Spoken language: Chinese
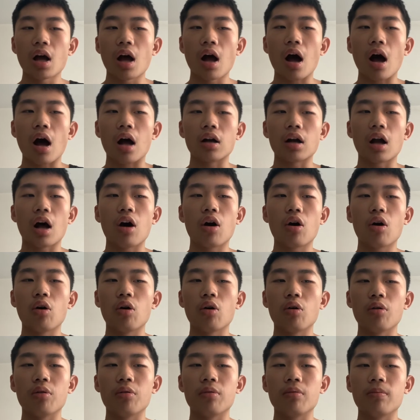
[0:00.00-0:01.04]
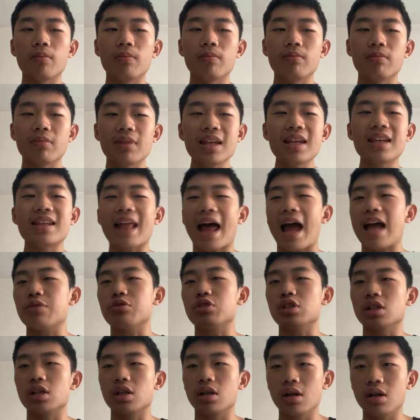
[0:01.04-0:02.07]
啊，然后一来
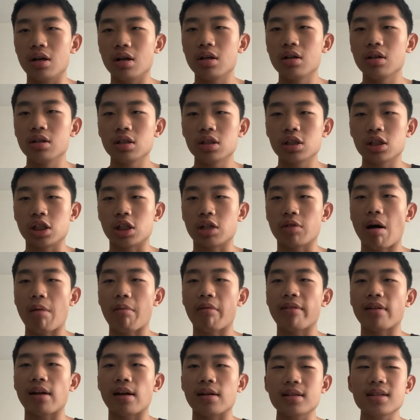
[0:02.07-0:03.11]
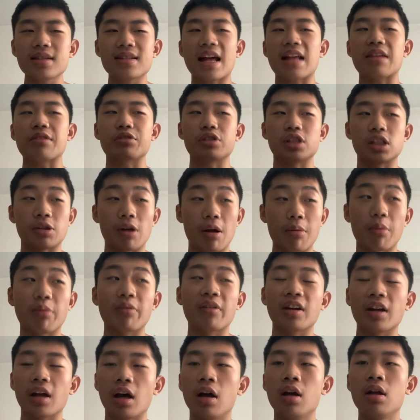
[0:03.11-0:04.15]
就是十万播放，一来就是十万播
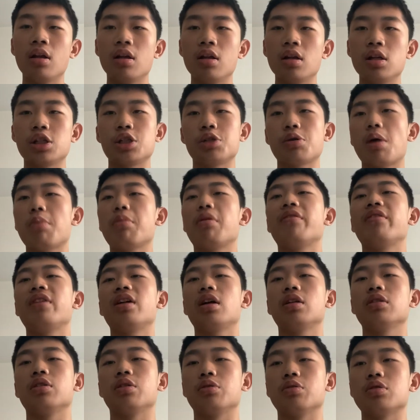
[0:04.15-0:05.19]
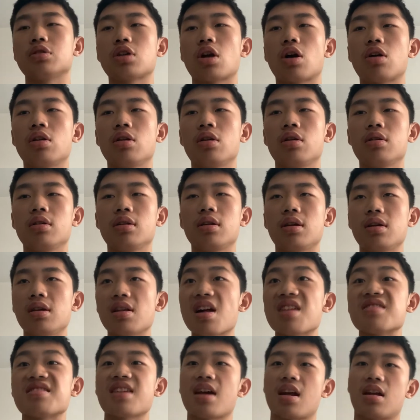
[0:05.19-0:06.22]
放量，十万播放量能多少？一
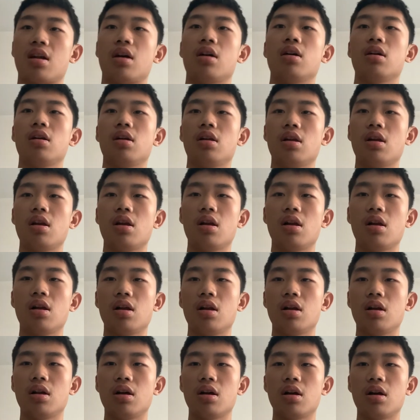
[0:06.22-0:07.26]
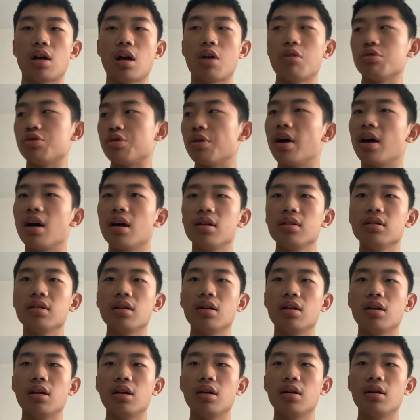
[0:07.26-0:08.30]
两千呢？哎我去，
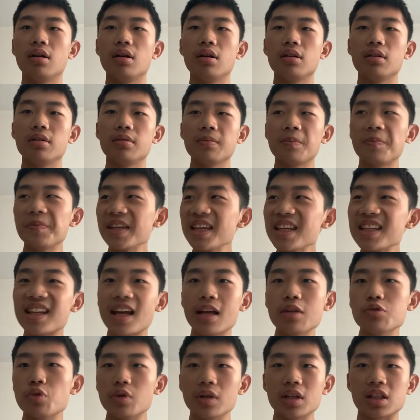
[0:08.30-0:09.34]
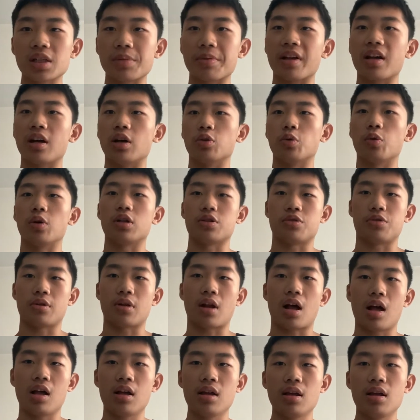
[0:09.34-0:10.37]
那一天做那视频可多了去
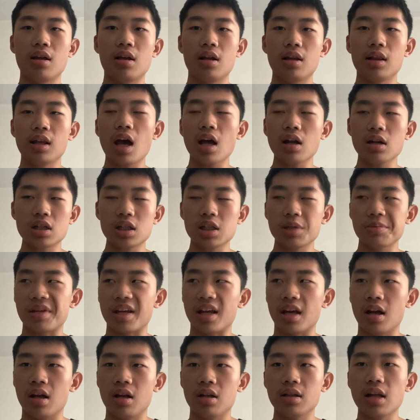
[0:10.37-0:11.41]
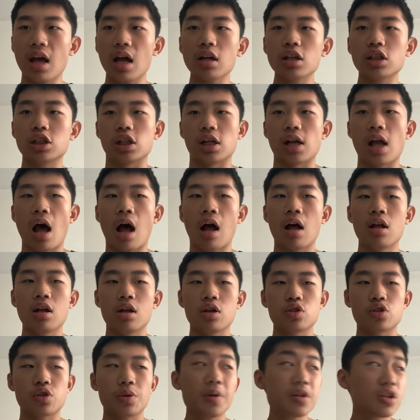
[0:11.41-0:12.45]
了，那样的视频那样的质量。
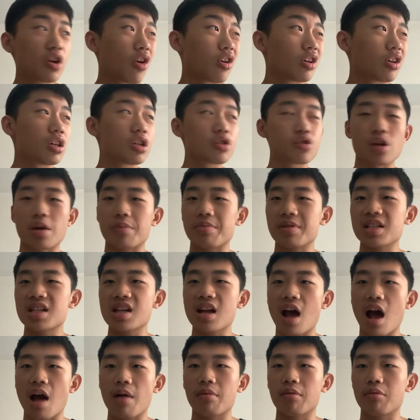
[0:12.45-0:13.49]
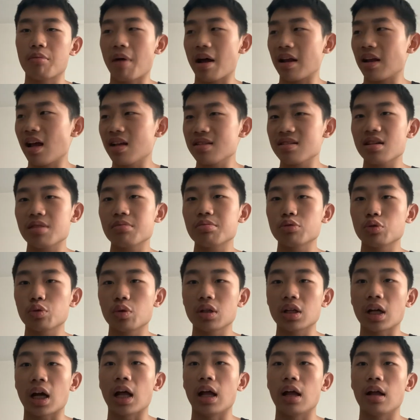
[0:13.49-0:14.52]
随便找个热血 BGM，买垃圾不多
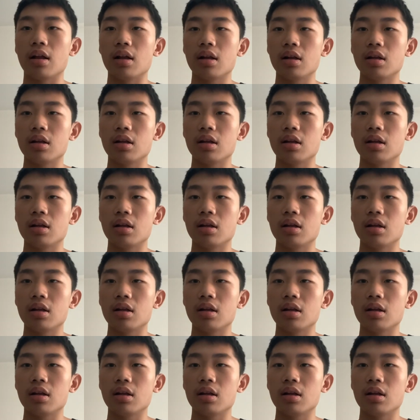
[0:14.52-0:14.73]
的很，